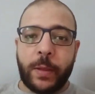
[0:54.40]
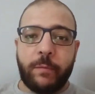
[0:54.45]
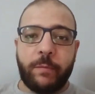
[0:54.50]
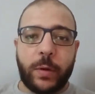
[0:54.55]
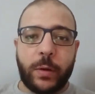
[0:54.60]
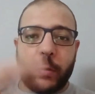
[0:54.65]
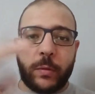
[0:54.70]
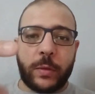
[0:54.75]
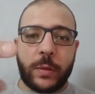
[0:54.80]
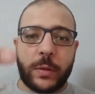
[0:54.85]

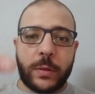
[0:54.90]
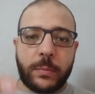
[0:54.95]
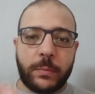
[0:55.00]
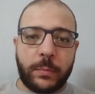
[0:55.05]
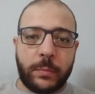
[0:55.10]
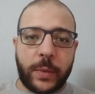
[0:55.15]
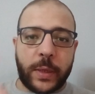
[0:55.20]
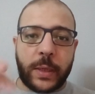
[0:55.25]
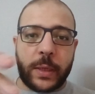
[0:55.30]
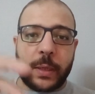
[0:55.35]
فنط
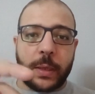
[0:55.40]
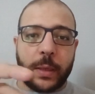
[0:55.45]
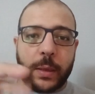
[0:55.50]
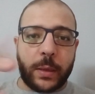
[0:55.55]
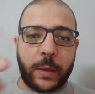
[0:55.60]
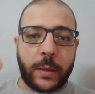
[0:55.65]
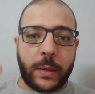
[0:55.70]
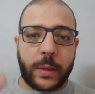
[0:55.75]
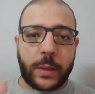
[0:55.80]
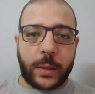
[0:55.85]
من
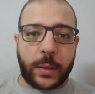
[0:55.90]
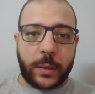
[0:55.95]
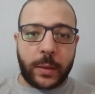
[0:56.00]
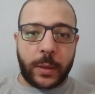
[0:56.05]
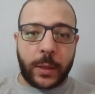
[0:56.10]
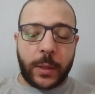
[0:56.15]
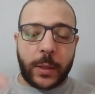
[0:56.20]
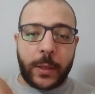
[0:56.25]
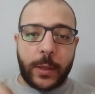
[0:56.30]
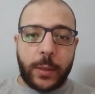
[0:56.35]
ال
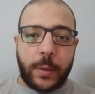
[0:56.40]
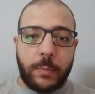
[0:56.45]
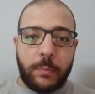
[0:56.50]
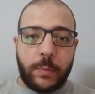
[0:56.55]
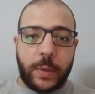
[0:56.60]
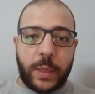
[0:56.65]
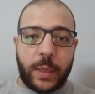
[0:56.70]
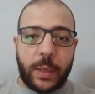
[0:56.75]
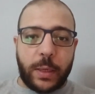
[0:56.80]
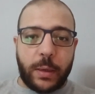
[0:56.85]

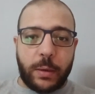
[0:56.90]
من